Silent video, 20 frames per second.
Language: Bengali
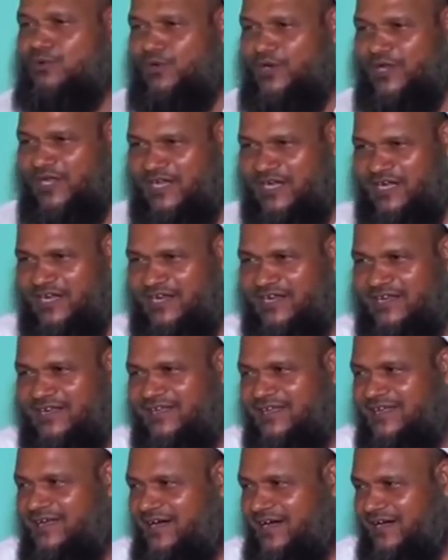করে গেলেন
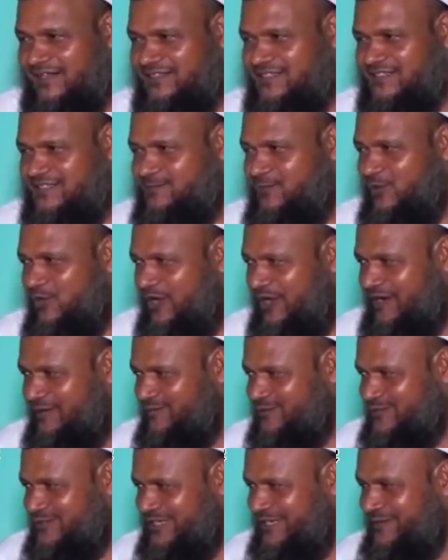হাদিস বোখারি
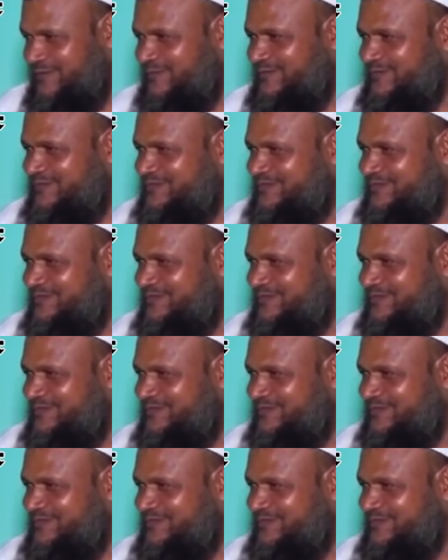মুসলিম